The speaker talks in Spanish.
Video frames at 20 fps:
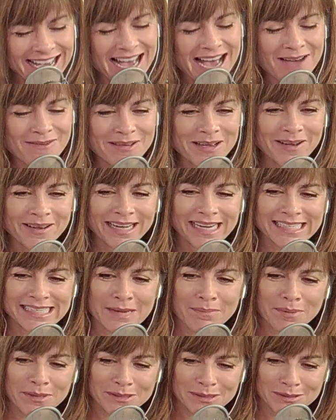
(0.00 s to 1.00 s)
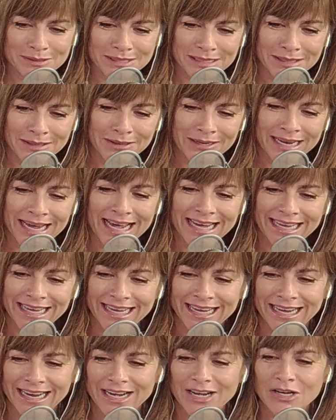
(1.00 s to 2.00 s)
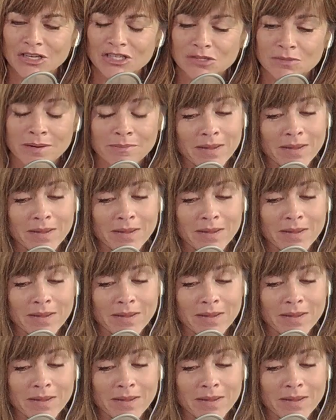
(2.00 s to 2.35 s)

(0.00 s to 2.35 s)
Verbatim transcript: Amigos, gracias por su sintonía aquí en el Lunch.